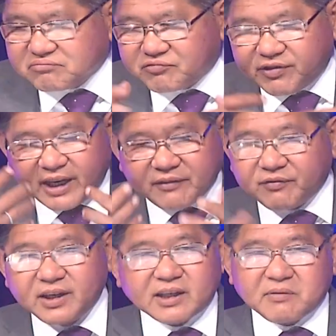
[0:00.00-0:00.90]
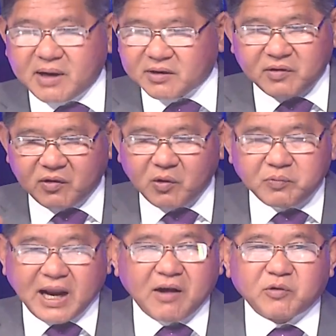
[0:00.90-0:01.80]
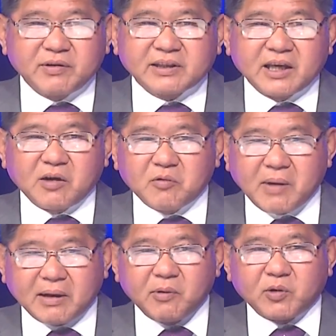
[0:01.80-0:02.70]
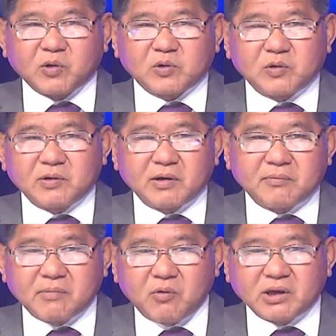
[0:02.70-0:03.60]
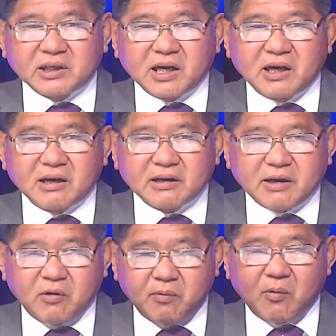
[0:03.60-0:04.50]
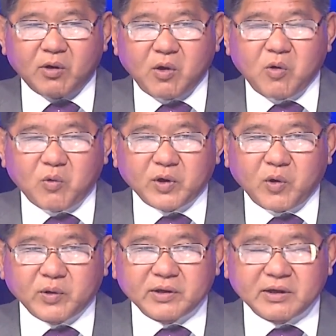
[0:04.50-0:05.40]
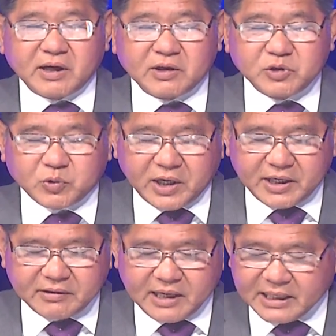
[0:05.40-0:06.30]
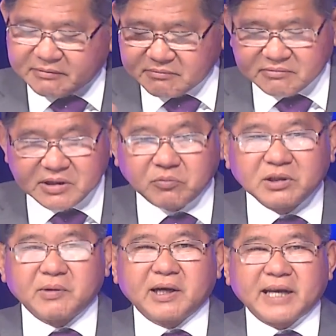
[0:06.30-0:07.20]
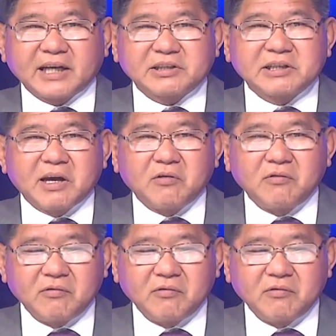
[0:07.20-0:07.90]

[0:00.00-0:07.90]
vét viết vào mặc đồ, lúc nào quý vị thấy ông mặc bộ đồ màu cứt ngựa, cái đầu bộ đầu quân đội uh, Ukraine lên giống như một người đang chiến đấu.